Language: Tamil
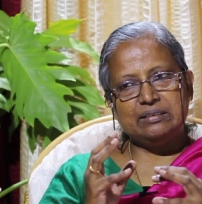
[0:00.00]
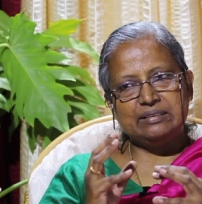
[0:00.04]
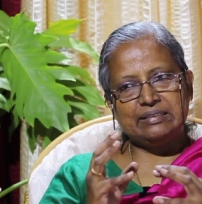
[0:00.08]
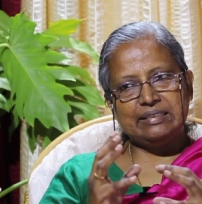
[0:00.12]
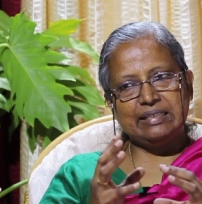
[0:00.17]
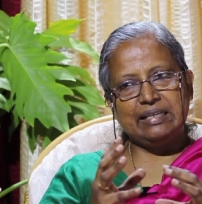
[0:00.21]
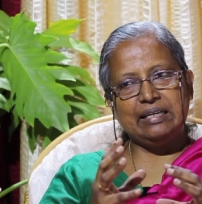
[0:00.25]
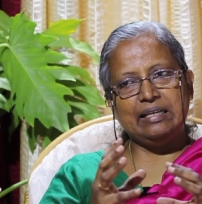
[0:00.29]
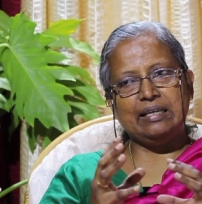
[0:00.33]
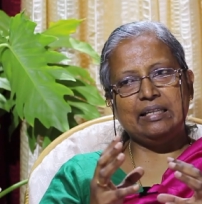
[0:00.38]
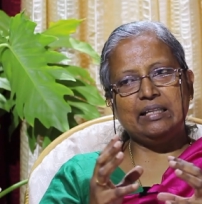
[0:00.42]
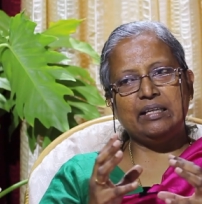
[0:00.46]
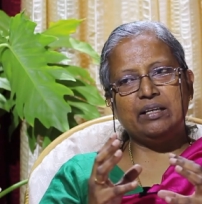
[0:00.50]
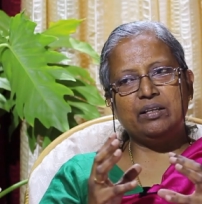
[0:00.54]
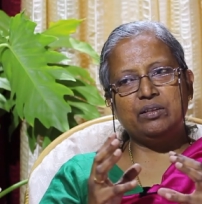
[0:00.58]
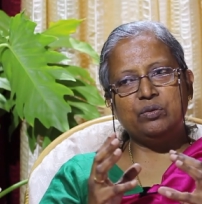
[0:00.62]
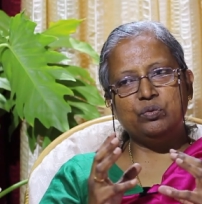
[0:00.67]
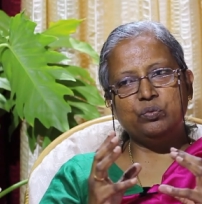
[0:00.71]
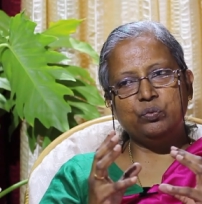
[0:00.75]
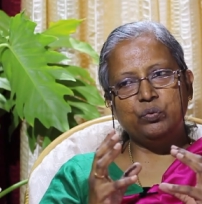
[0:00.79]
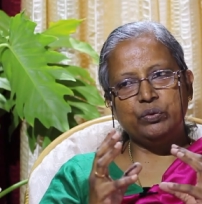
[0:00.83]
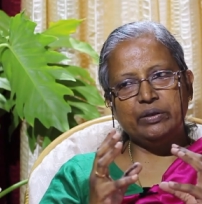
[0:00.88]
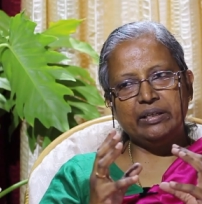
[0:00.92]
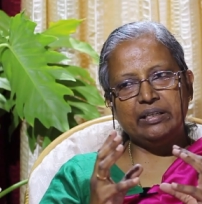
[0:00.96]
செல்
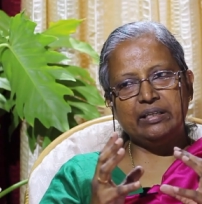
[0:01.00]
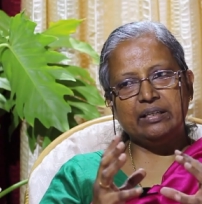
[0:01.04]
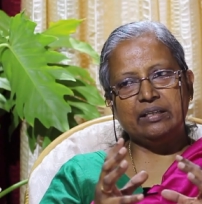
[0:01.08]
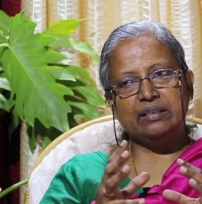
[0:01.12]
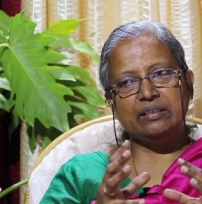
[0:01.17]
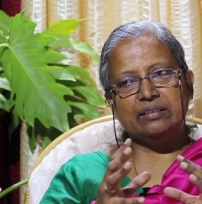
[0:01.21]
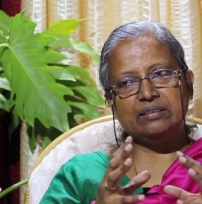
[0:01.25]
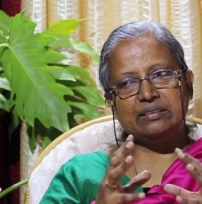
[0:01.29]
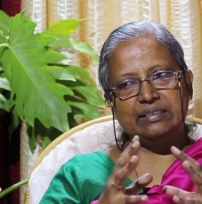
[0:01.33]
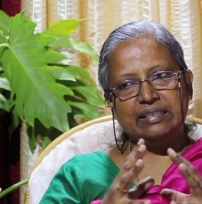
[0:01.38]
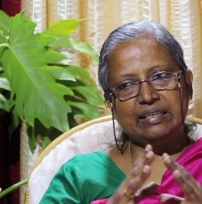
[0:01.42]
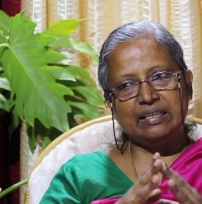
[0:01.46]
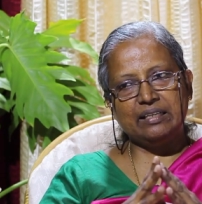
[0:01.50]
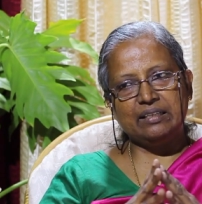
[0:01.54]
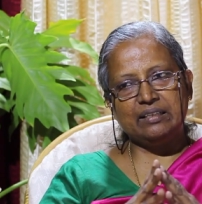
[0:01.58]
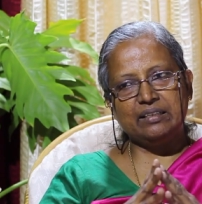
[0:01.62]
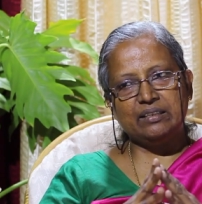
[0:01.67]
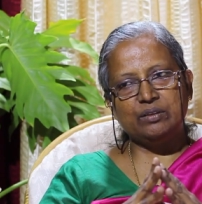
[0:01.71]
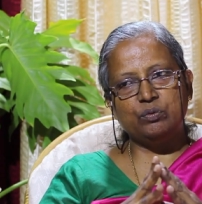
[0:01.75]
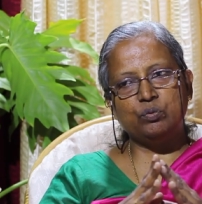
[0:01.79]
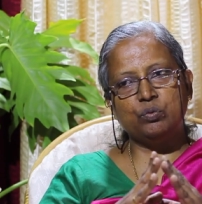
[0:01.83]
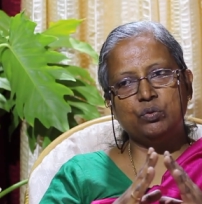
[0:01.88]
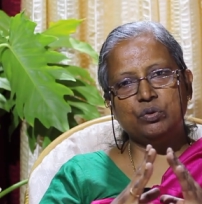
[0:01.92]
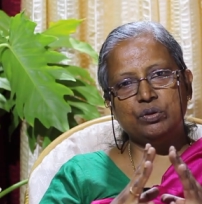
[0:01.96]
அதாவது உயிரணு
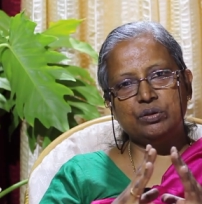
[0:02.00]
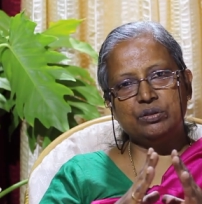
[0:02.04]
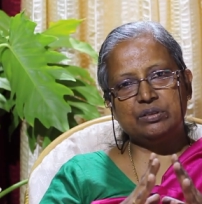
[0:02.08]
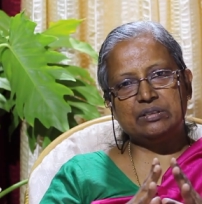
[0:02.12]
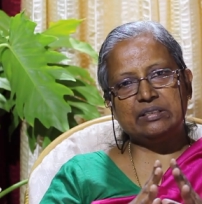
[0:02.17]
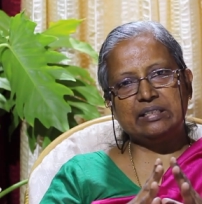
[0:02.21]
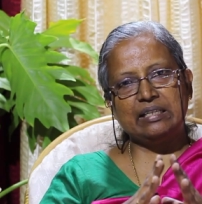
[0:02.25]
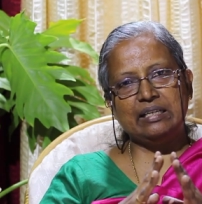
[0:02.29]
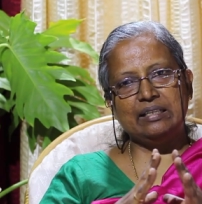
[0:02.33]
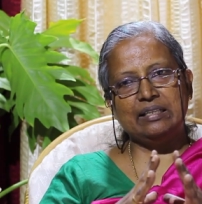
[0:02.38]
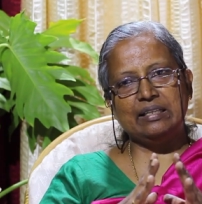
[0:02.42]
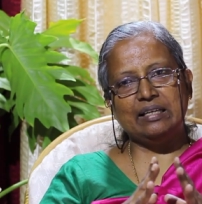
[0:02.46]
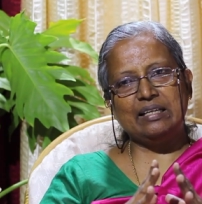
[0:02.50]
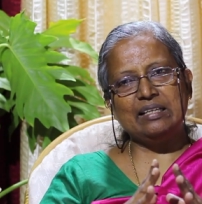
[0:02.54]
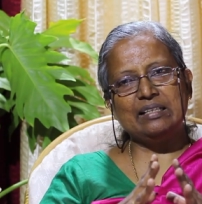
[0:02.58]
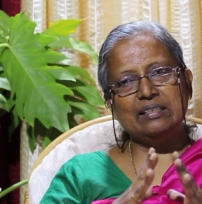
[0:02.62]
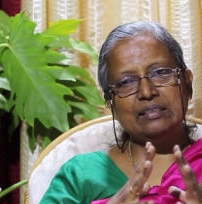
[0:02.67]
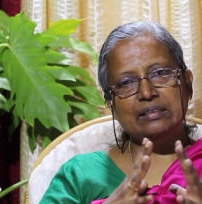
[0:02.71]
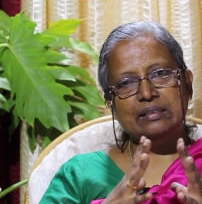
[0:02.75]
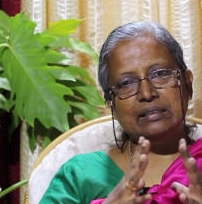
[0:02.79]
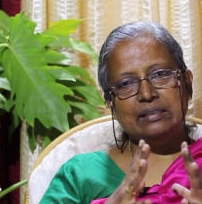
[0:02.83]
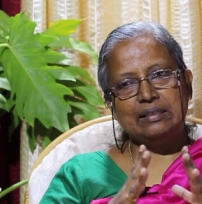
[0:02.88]
சேர்ந்து ஒரு செல் தான்